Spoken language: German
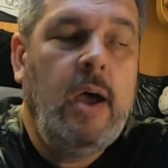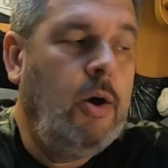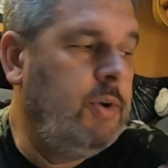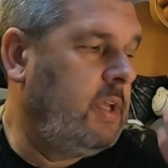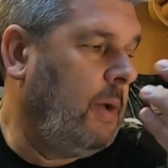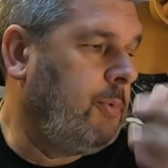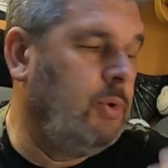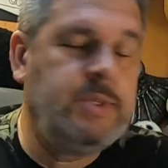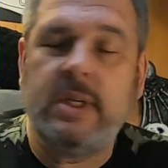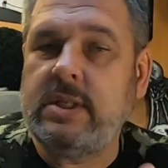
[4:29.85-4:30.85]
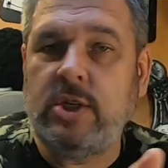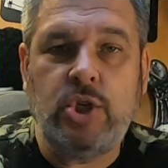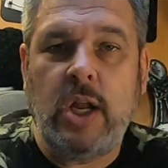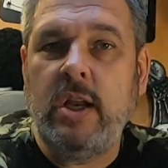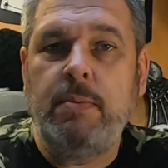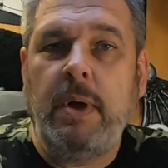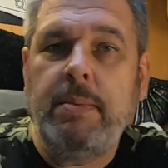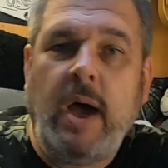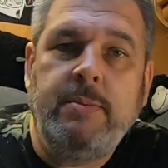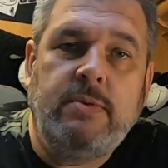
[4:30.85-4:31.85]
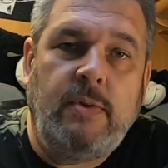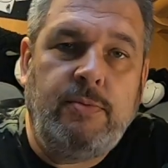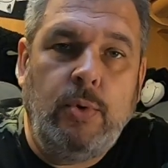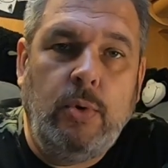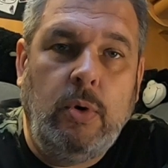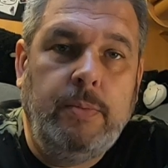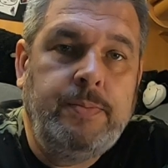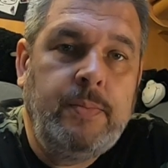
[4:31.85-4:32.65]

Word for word: Und ich habe grundsätzlich ständig mein Prime zur Verfügung.